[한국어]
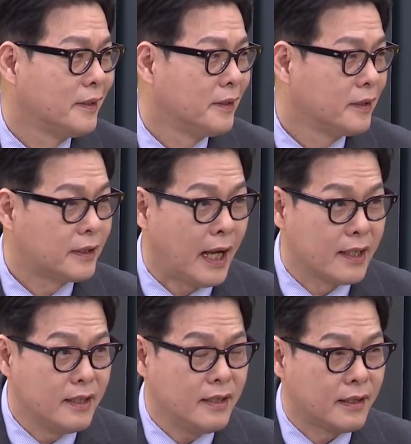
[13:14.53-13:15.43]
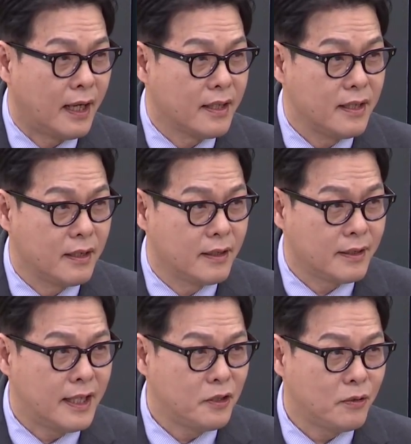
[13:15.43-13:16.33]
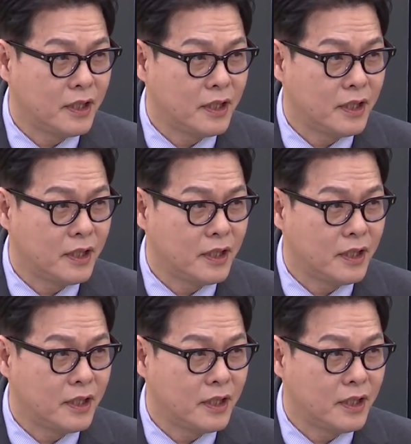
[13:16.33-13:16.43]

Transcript: 이게 당이 이렇게 상처가